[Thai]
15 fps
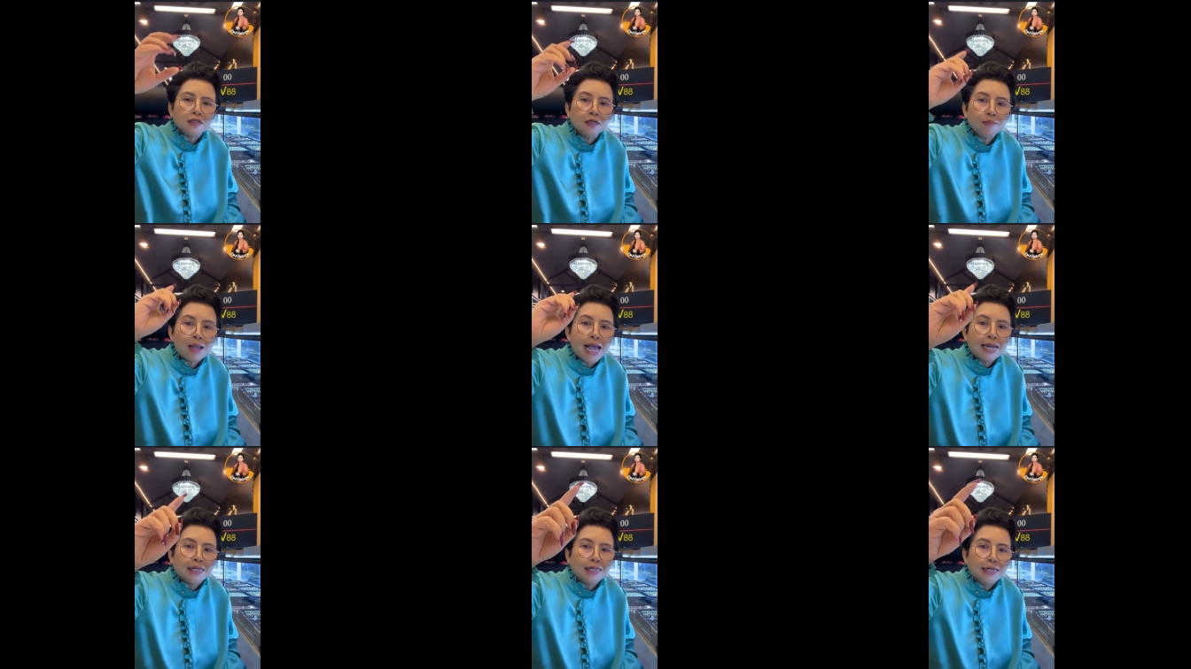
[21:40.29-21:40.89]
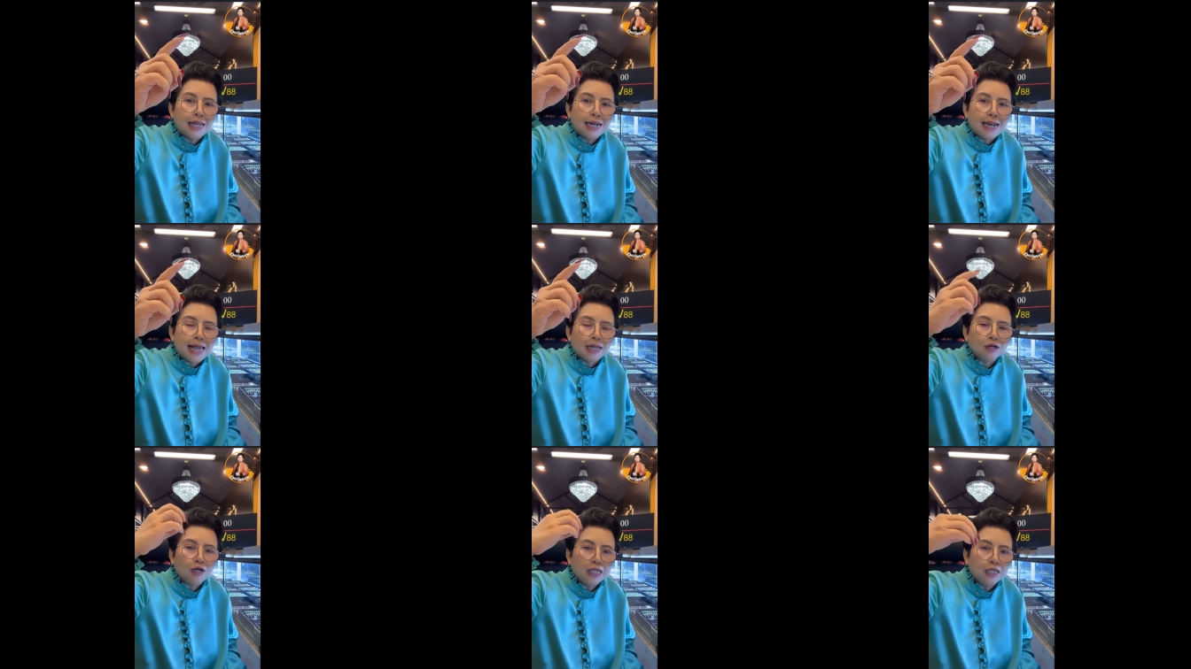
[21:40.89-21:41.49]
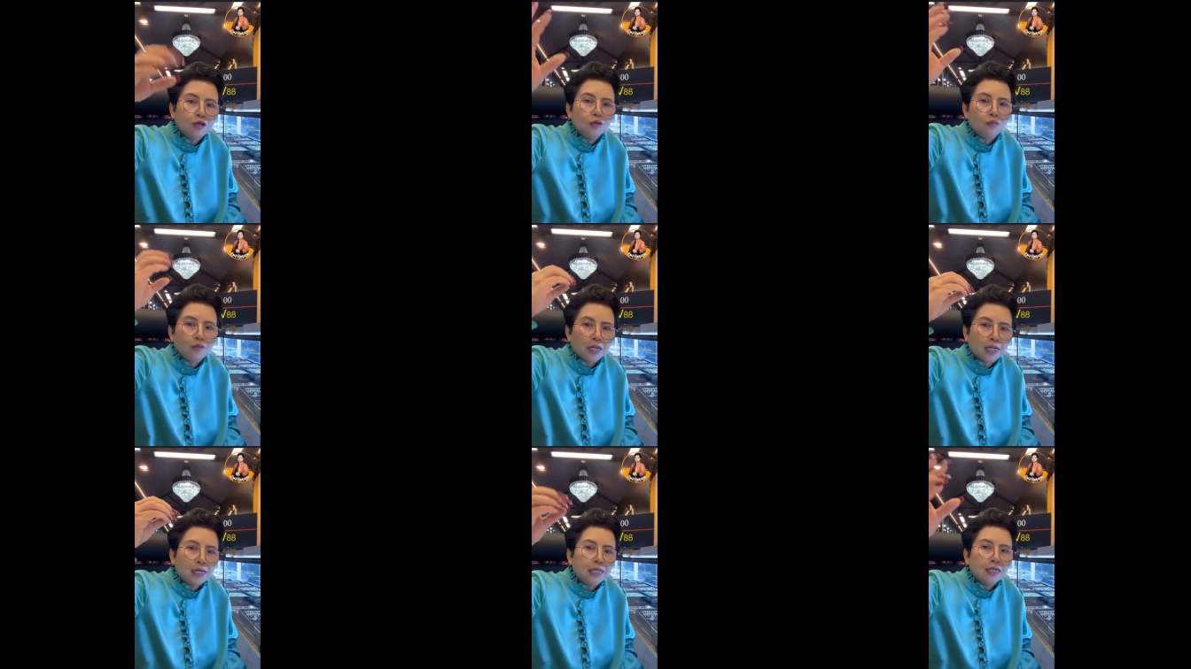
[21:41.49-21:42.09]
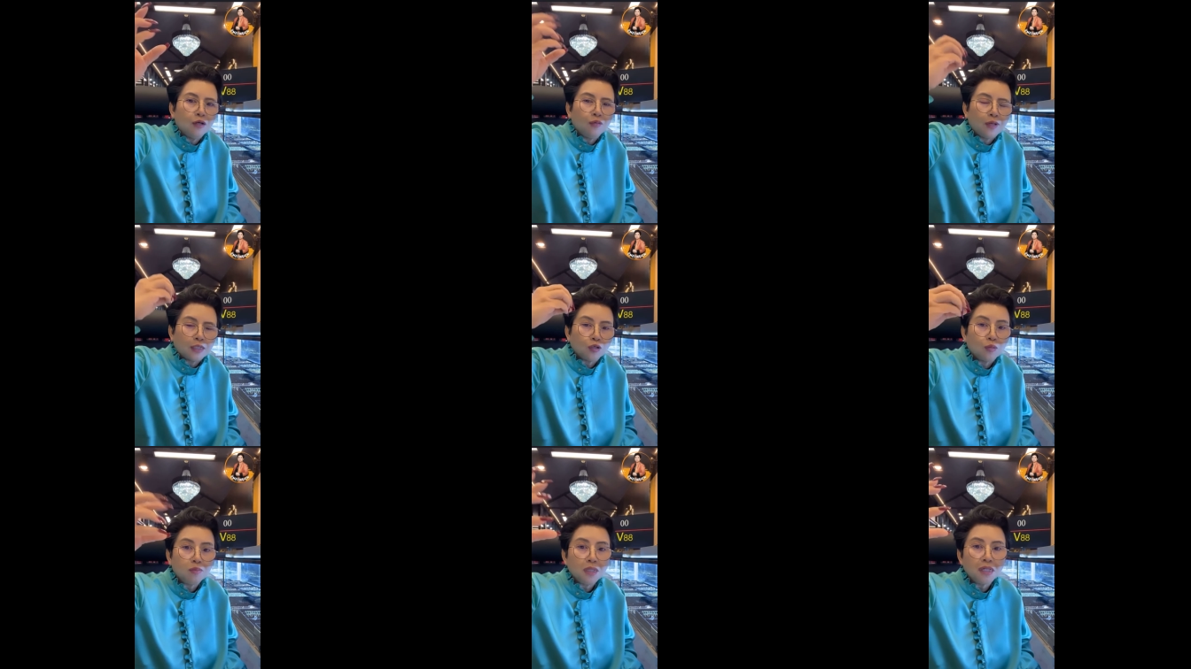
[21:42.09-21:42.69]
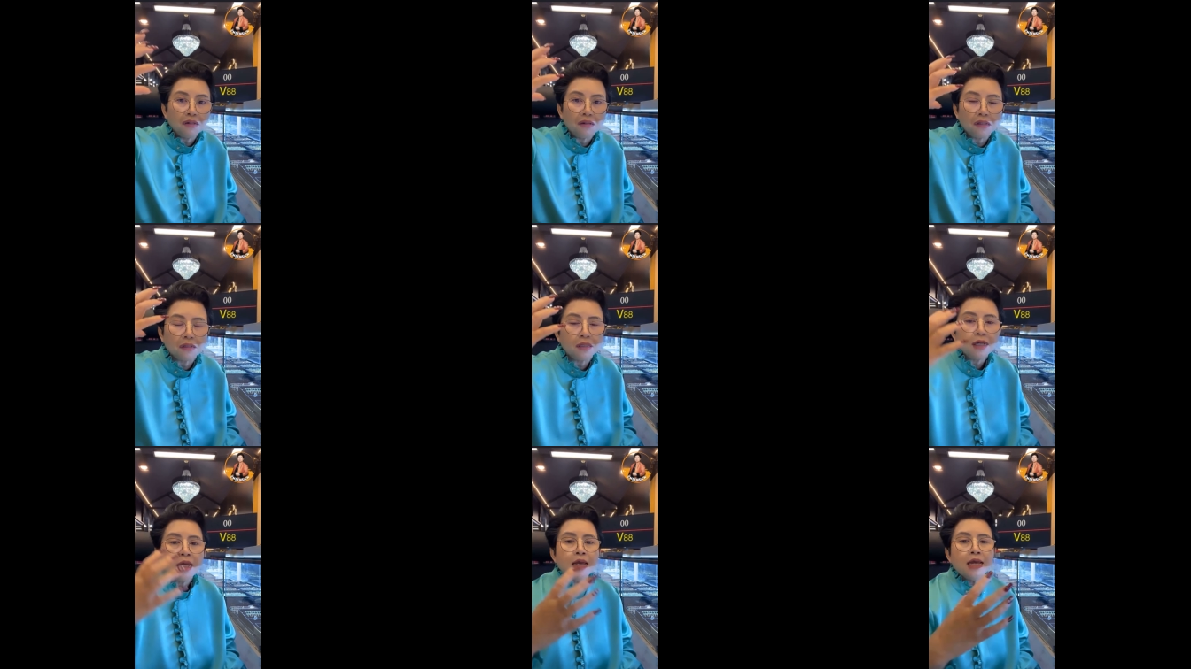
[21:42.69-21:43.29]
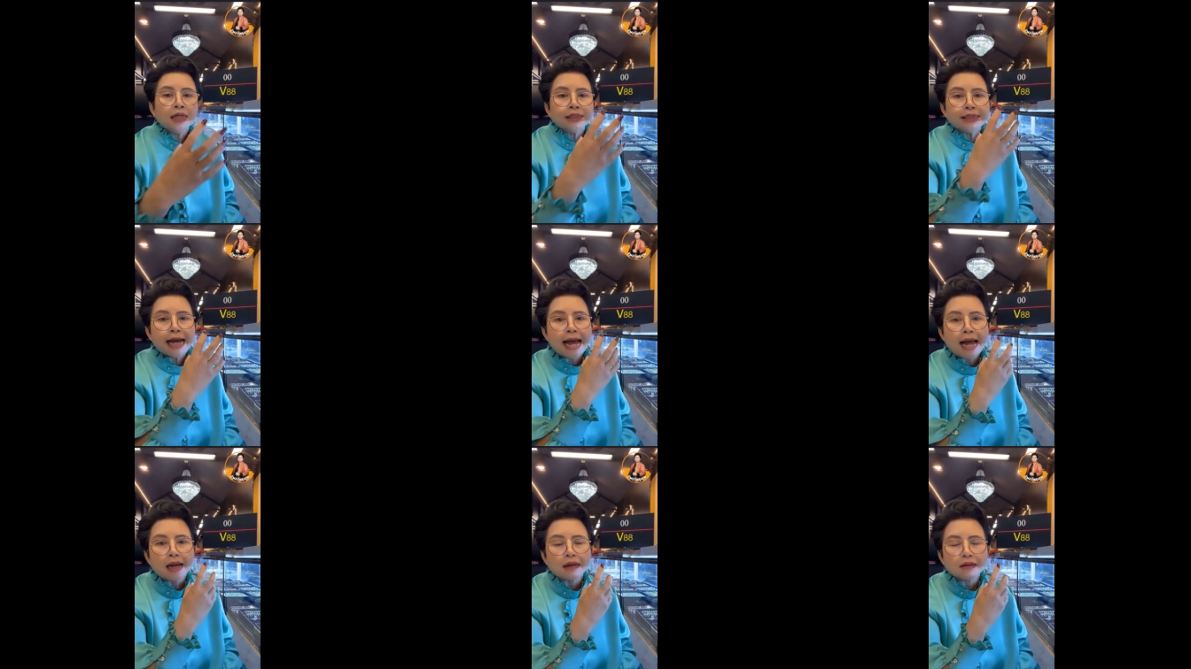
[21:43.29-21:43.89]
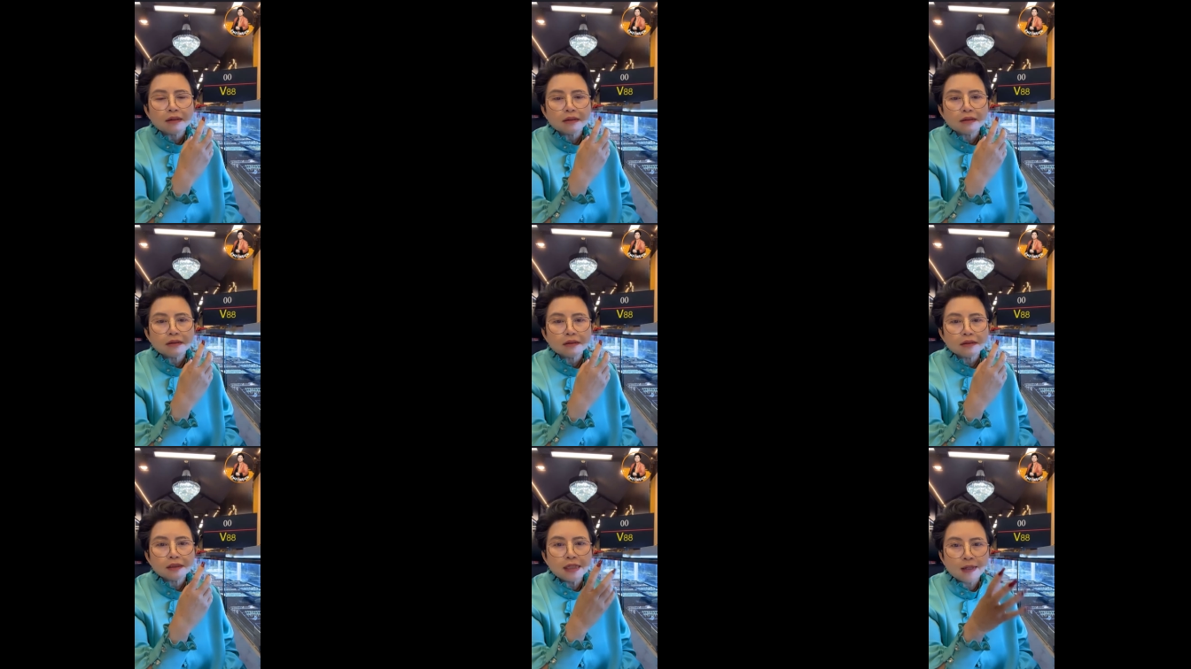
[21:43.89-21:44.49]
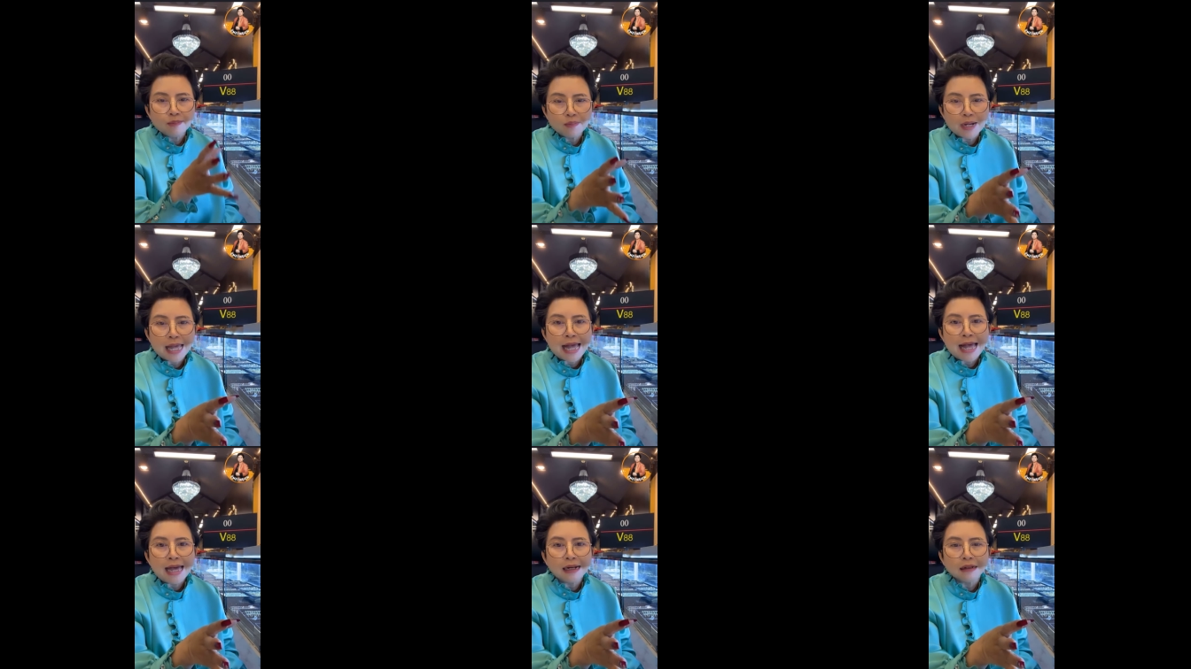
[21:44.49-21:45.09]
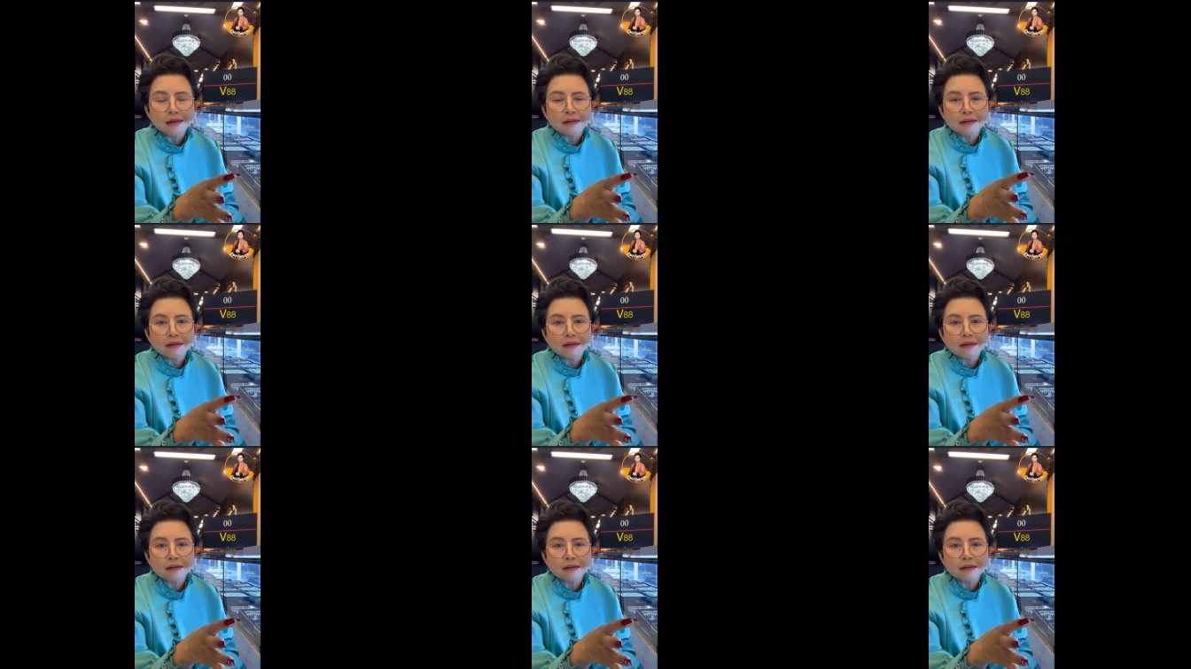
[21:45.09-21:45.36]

ซื้อบ้านทีละหลังรีโนเวทรีโนเวทจนมีเงินจากสิบล้าน